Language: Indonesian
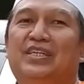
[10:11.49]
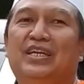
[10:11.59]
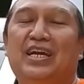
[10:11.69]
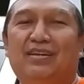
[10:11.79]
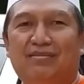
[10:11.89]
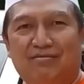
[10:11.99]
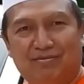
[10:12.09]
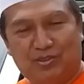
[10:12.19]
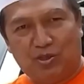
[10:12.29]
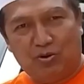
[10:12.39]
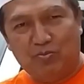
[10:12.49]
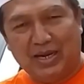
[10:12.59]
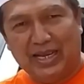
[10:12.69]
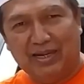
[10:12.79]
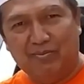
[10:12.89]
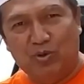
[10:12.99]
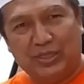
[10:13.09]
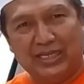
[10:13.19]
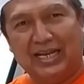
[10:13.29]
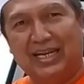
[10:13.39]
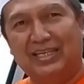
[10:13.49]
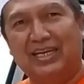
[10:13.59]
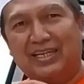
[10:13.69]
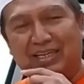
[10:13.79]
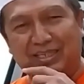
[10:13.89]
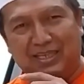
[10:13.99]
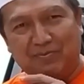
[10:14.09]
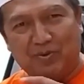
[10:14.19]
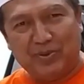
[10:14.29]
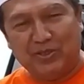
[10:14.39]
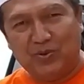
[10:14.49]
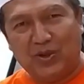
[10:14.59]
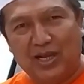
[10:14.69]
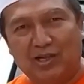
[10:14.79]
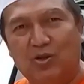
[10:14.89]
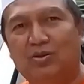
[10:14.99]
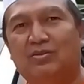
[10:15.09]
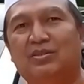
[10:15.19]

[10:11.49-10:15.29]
dengan showroom lain buktikan hanya di Rizky Mobil Tulung Agung